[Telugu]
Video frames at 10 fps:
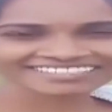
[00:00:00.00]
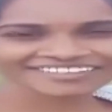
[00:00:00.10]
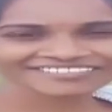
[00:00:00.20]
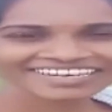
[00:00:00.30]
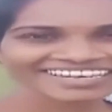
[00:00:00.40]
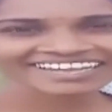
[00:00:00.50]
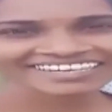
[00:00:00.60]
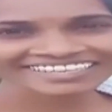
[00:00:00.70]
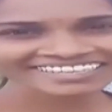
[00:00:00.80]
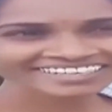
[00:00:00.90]
ఉల్లా
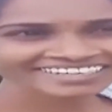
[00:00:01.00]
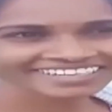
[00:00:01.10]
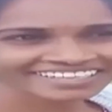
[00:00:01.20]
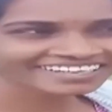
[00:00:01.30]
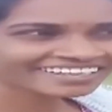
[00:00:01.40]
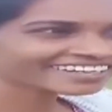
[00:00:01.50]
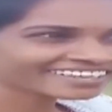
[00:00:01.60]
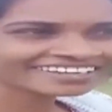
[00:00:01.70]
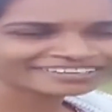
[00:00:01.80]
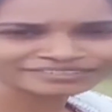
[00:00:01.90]
ఫుల్ ఫేమస్
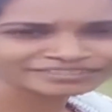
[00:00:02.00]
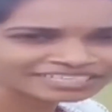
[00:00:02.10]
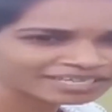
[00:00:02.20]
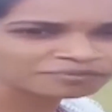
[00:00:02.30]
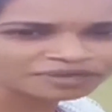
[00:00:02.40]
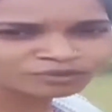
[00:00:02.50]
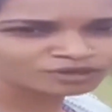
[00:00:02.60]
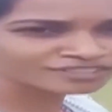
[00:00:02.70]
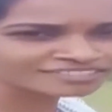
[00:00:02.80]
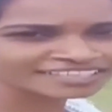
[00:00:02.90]
అయ్యింది
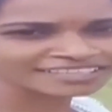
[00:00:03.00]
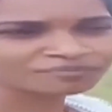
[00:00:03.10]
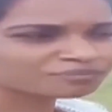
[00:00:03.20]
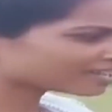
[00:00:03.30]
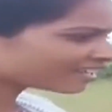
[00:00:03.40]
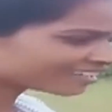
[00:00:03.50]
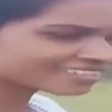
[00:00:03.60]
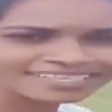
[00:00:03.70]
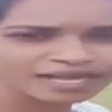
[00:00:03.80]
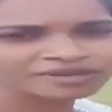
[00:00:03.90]
సోషల్ మీడియాలో
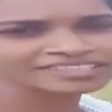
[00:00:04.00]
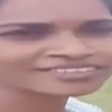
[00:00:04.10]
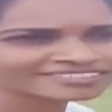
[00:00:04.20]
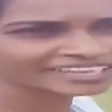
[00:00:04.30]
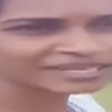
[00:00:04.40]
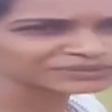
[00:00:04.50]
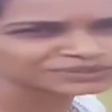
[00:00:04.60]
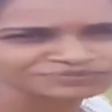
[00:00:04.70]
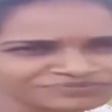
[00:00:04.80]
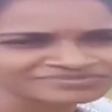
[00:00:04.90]
గీ అక్క వీడియోలు
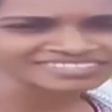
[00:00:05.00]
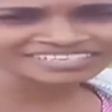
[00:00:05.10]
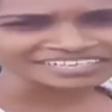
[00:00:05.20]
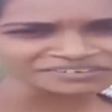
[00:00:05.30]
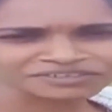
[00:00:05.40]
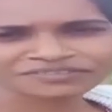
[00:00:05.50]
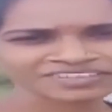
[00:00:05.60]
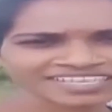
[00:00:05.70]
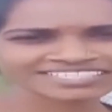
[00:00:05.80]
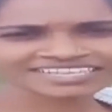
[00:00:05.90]
వైరల్ అవుతున్నాయి ఉల్లా
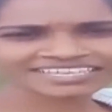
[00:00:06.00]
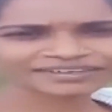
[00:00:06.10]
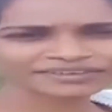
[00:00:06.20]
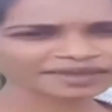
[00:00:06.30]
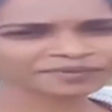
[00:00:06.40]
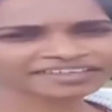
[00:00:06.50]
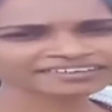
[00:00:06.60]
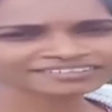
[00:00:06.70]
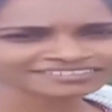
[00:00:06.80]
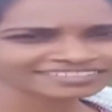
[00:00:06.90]
ఎందుకో తెలుసా